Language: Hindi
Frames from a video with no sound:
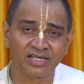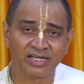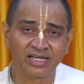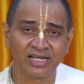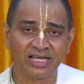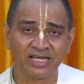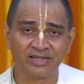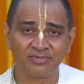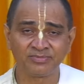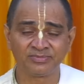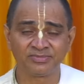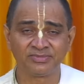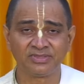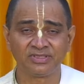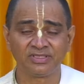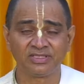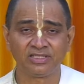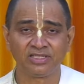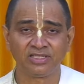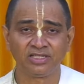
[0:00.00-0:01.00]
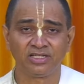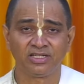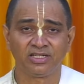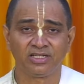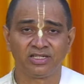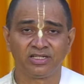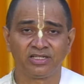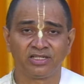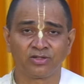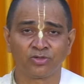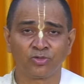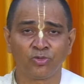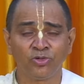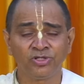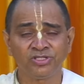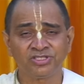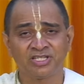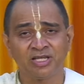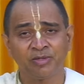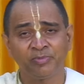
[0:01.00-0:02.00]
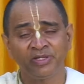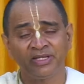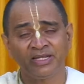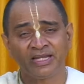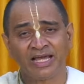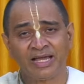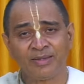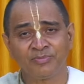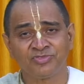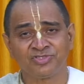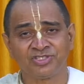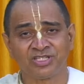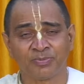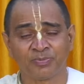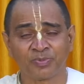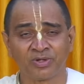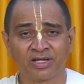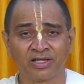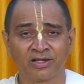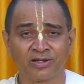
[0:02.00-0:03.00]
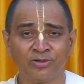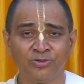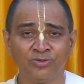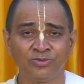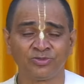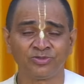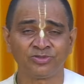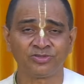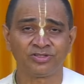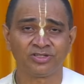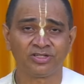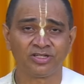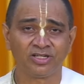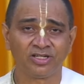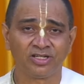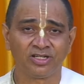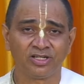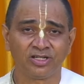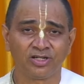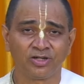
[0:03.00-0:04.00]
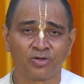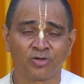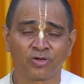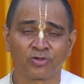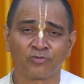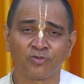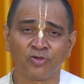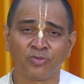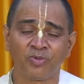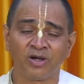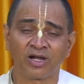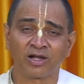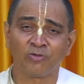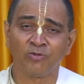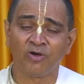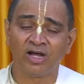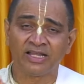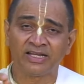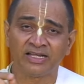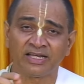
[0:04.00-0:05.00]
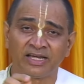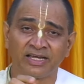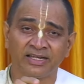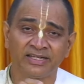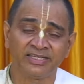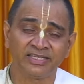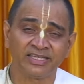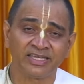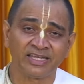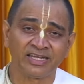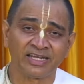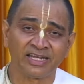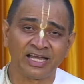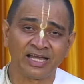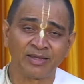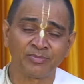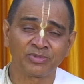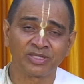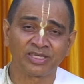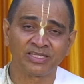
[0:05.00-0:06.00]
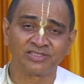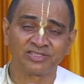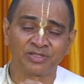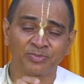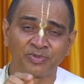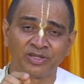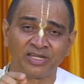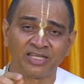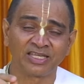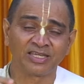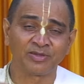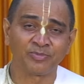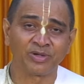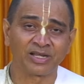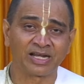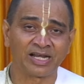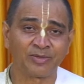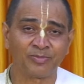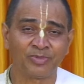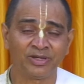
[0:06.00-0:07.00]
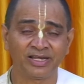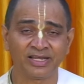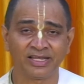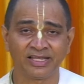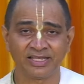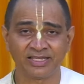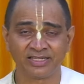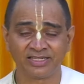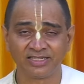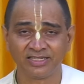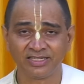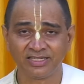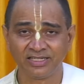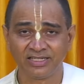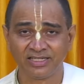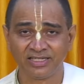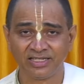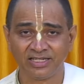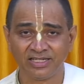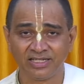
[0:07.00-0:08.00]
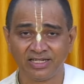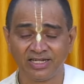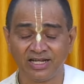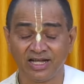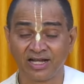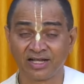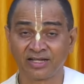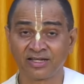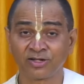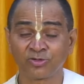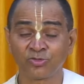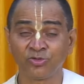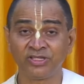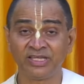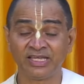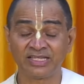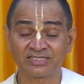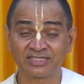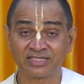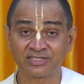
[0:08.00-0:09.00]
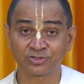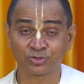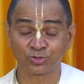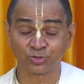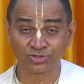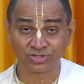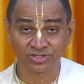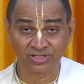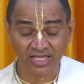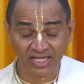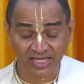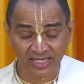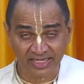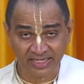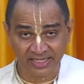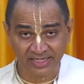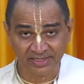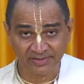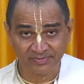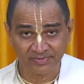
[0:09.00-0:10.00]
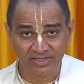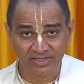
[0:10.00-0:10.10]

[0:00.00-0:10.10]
का नाम कोई सा भी नाम जप कर लूँ और वो भगवान हरि के नाम के जपने के बराबर है अगर कोई ऐसा सोचता है